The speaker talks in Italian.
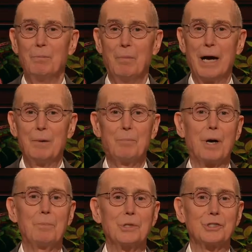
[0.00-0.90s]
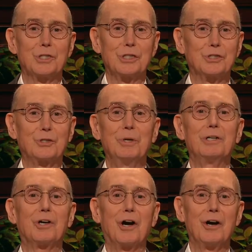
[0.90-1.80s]
Il mio scopo stasera
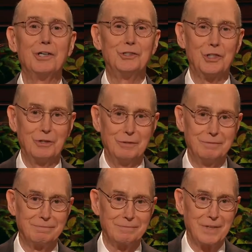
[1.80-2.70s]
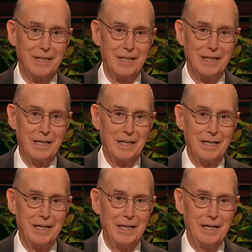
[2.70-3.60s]
è quello di incoraggiarvi
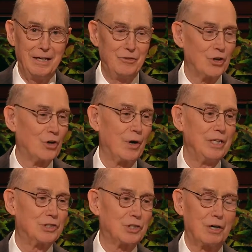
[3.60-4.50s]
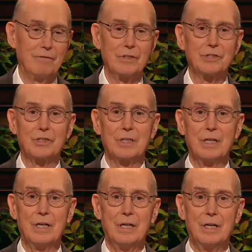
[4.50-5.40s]
nello svolgimento
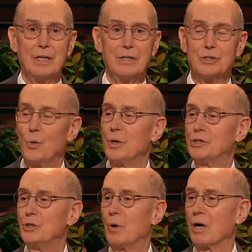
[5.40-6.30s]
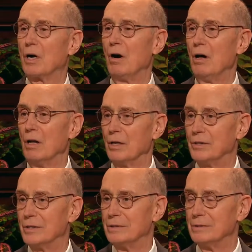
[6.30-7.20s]
del grande servizio
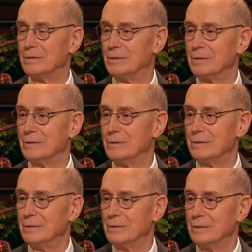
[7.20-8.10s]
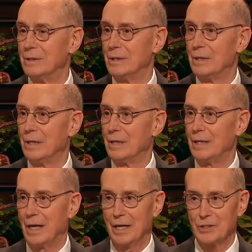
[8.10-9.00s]
al quale siete state
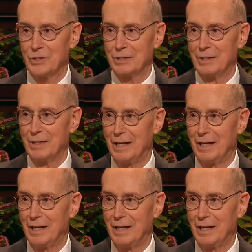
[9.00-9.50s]
chiamate.